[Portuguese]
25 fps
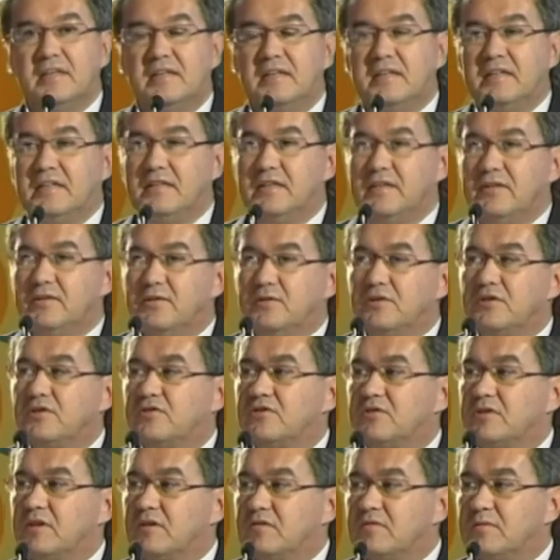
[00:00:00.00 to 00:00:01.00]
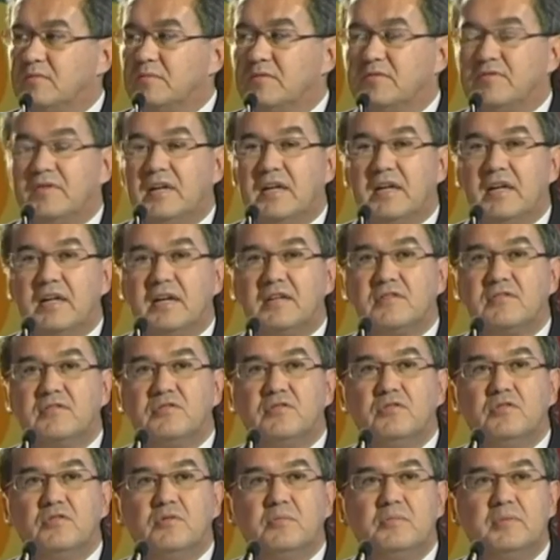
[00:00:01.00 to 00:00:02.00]
E hoje nós vamos falar
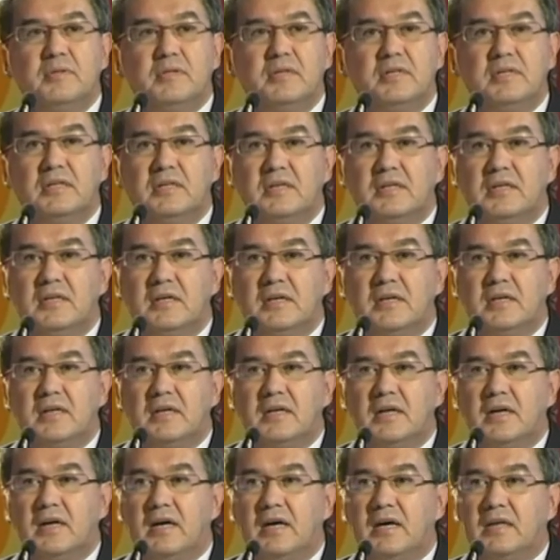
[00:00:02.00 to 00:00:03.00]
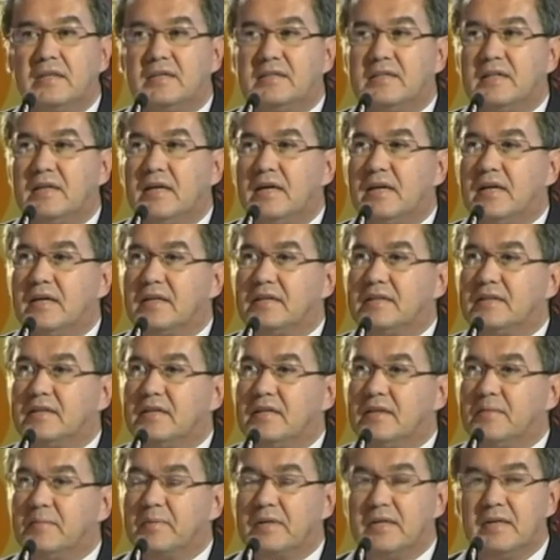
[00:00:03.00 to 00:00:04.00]
sobre a, a
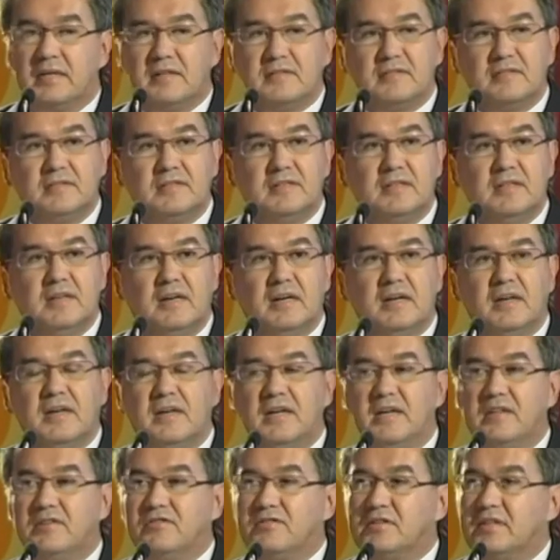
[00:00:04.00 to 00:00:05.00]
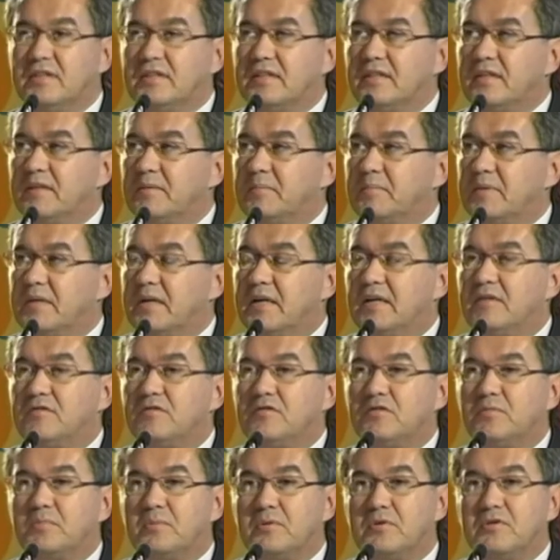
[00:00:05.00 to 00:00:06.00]
Telebrás, né, a rede da Telebrás,
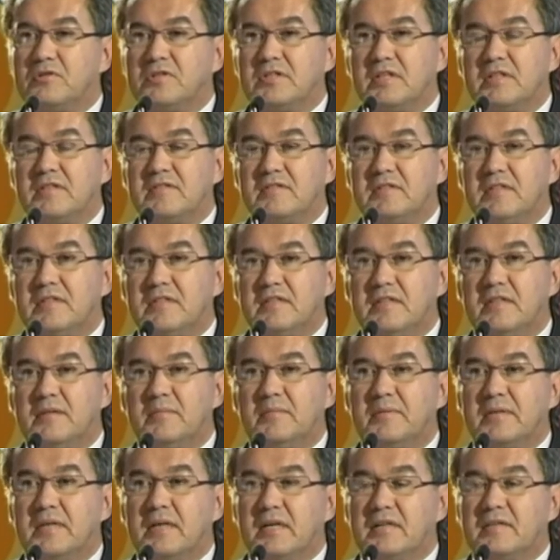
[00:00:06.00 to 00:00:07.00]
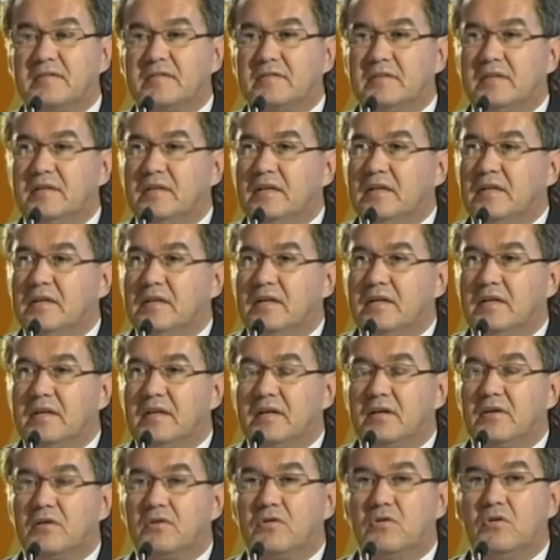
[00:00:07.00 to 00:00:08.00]
os projetos da Telebrás,
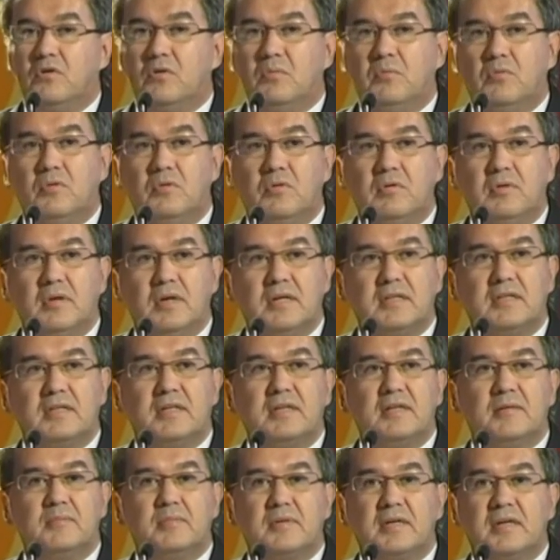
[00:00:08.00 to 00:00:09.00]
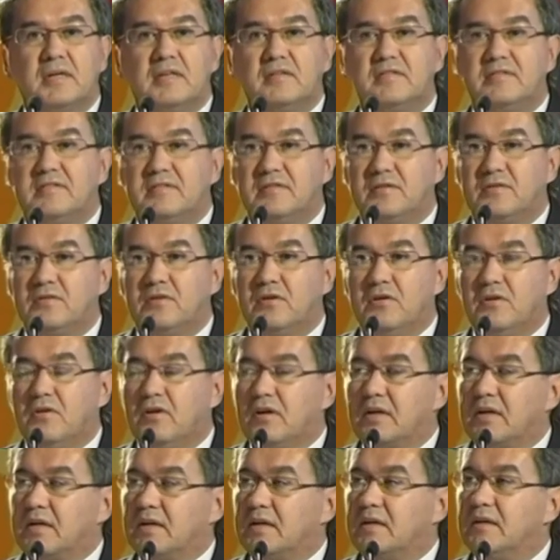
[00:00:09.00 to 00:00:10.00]
e como a Telebrás se
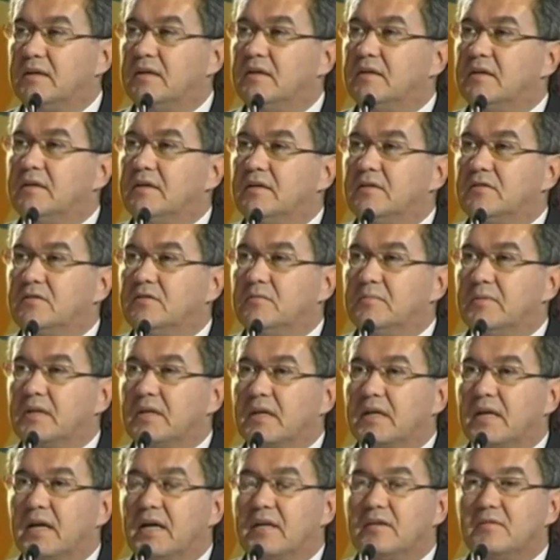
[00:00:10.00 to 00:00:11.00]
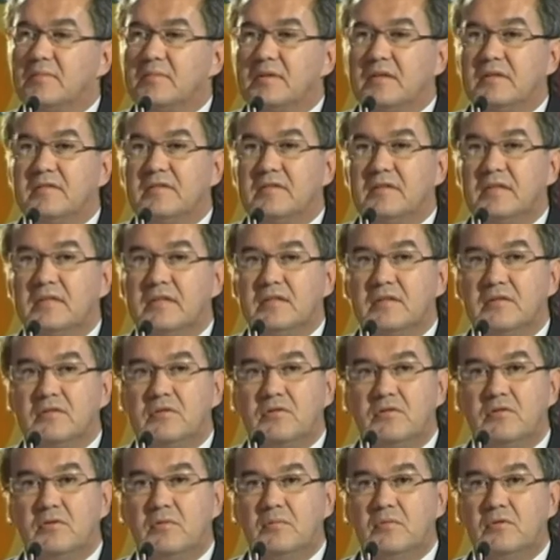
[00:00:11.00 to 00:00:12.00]
coloca no mercado brasileiro
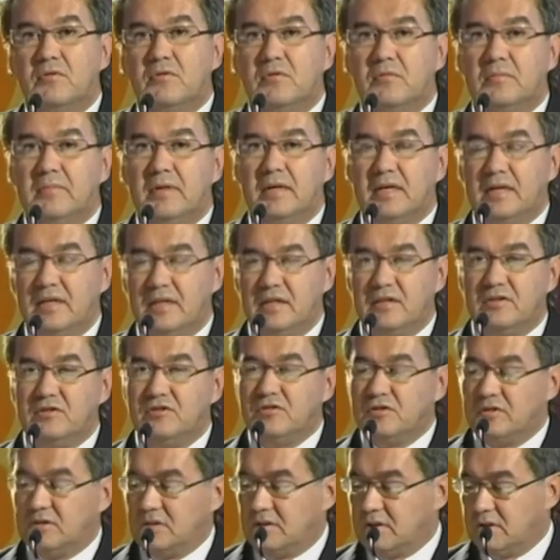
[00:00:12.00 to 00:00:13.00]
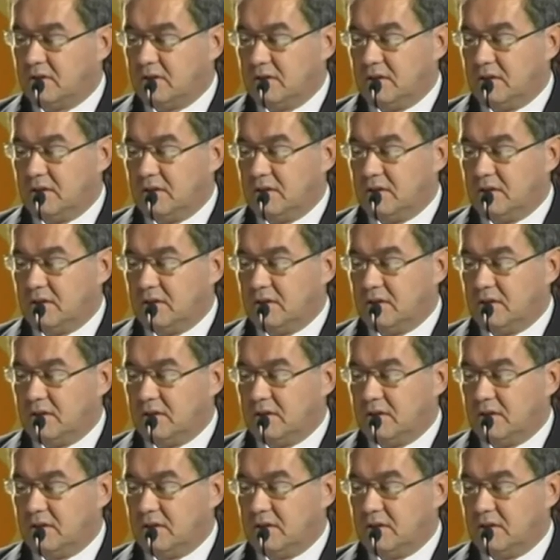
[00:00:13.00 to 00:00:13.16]
como uma rede